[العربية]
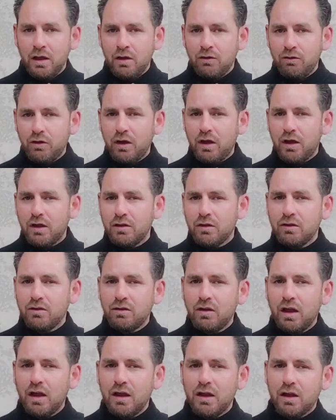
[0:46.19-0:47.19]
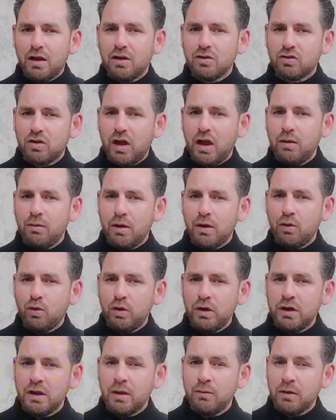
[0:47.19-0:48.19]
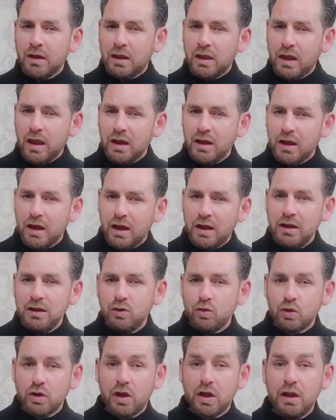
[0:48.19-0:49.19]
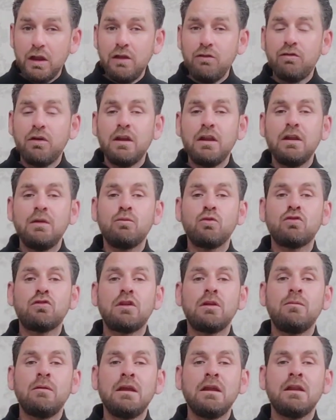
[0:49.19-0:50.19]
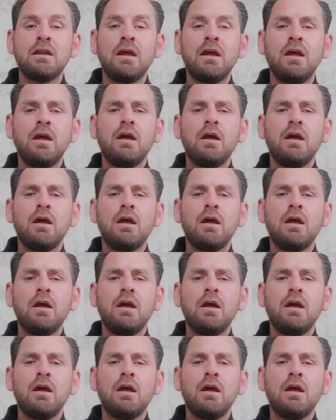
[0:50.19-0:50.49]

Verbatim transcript: فقد سأل أصحابه حينما كان علي خليفة للمسلمين